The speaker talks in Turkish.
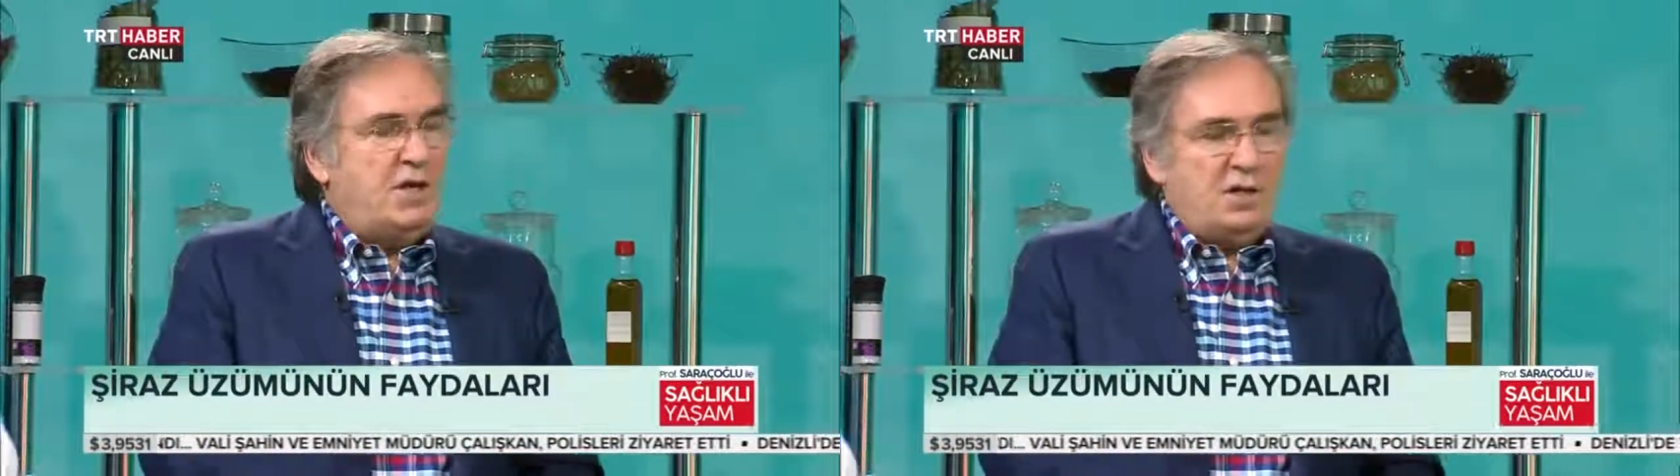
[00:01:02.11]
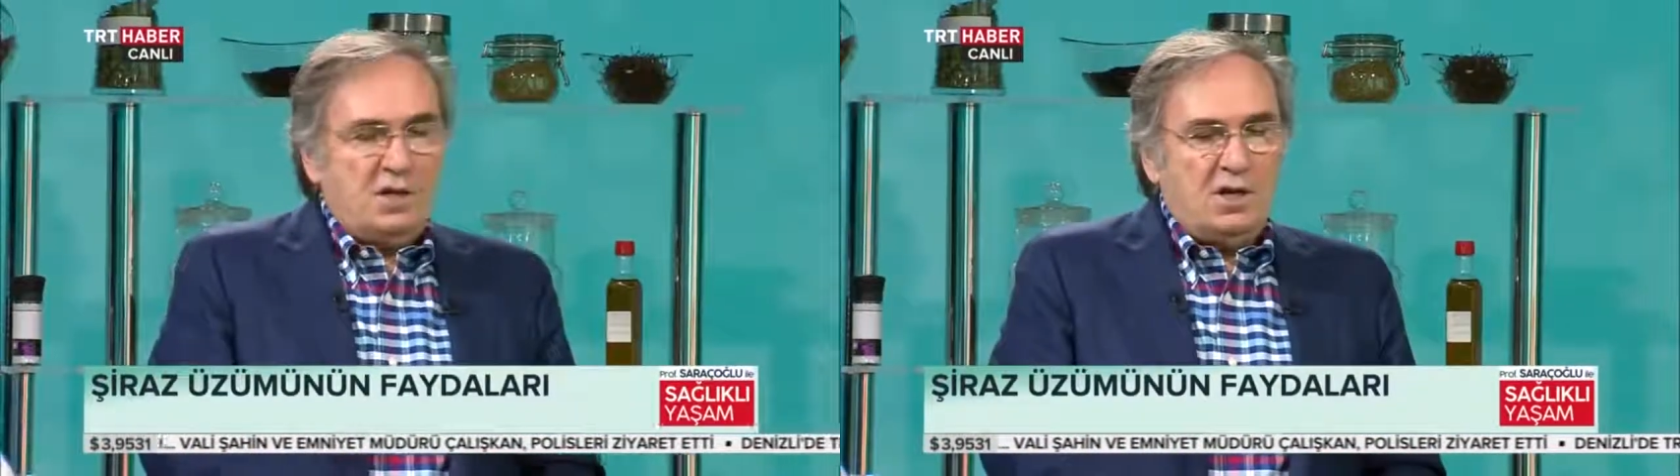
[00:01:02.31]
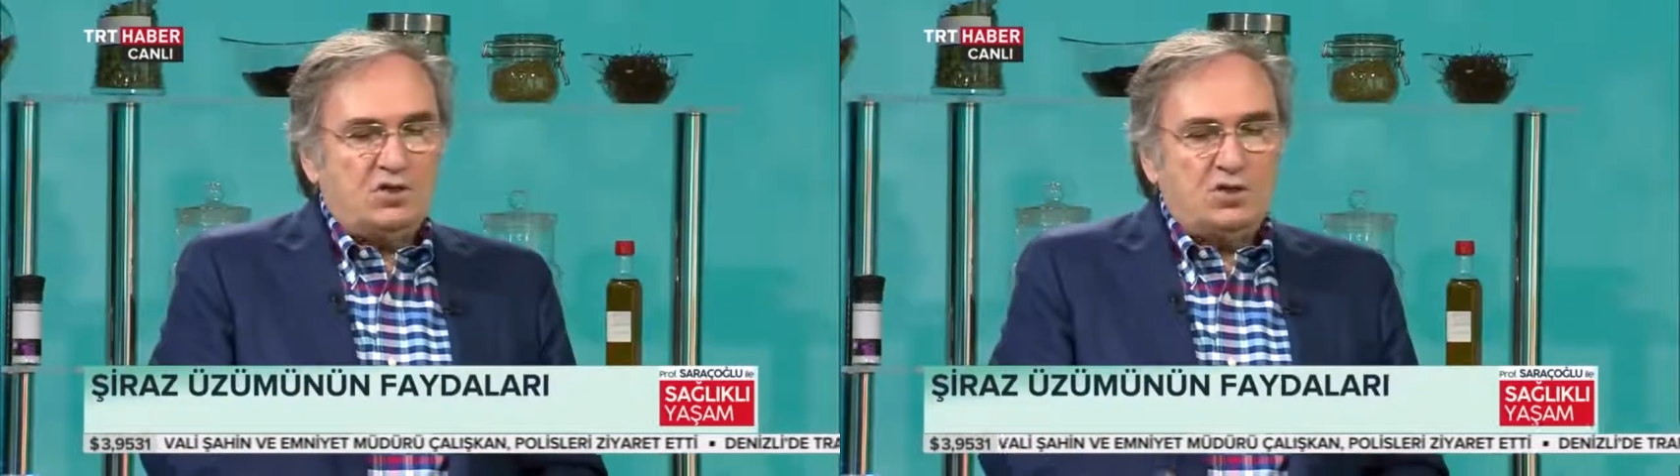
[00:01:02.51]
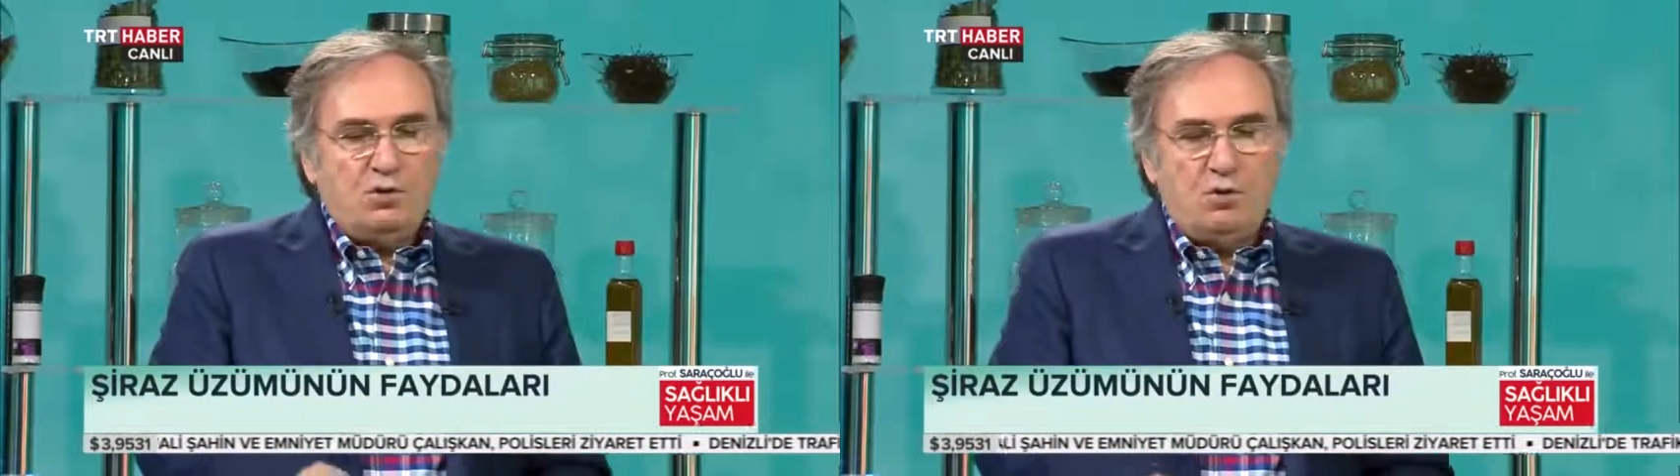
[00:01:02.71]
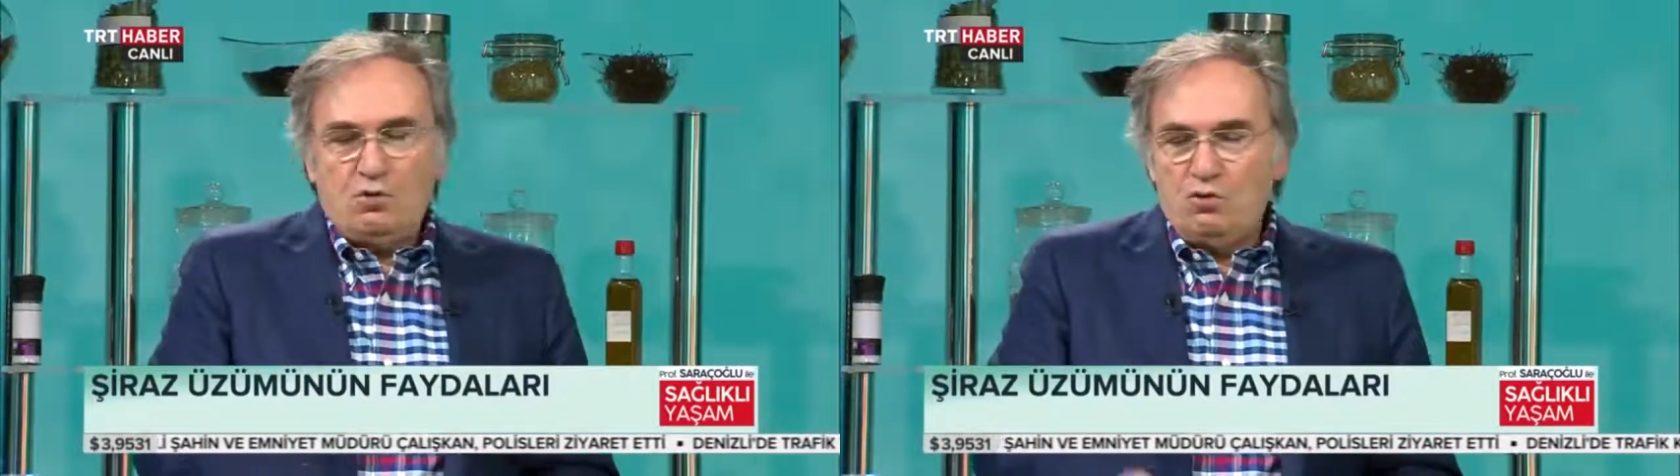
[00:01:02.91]
karşı
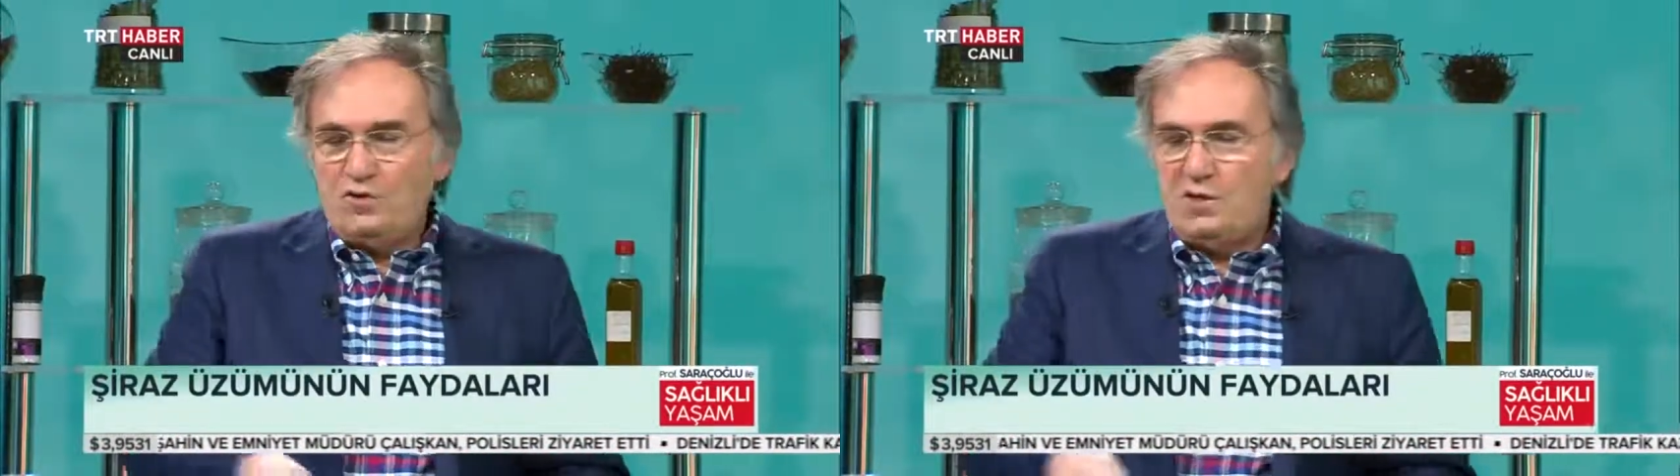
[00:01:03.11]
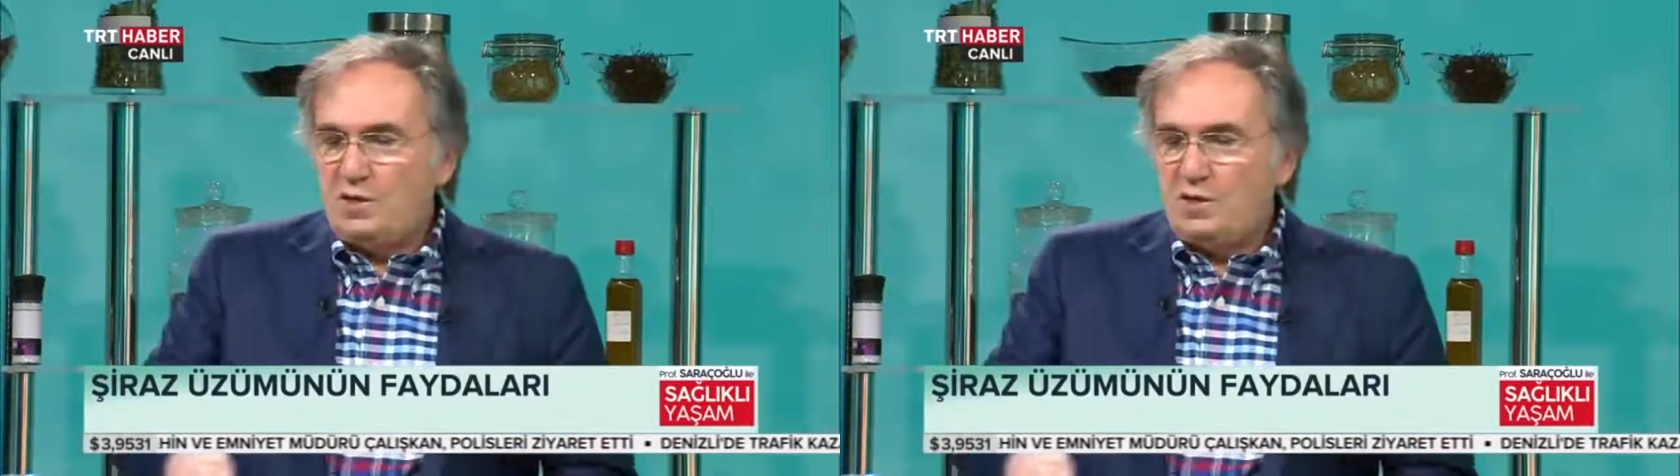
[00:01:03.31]
lokosit,